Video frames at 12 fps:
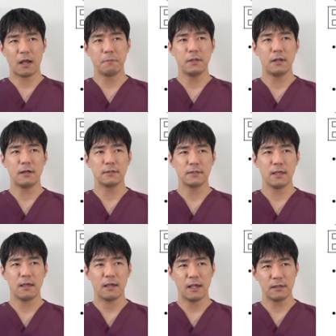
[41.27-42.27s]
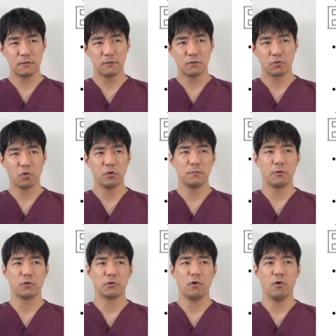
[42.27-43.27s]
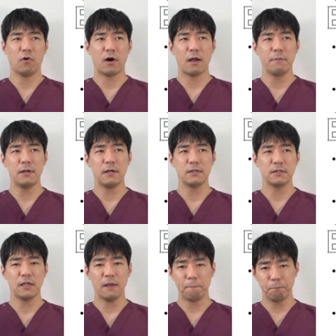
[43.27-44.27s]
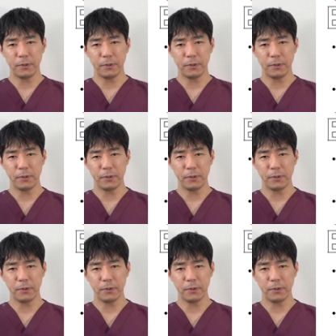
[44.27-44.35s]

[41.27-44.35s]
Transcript: アミラーゼ S というものとアミラーゼ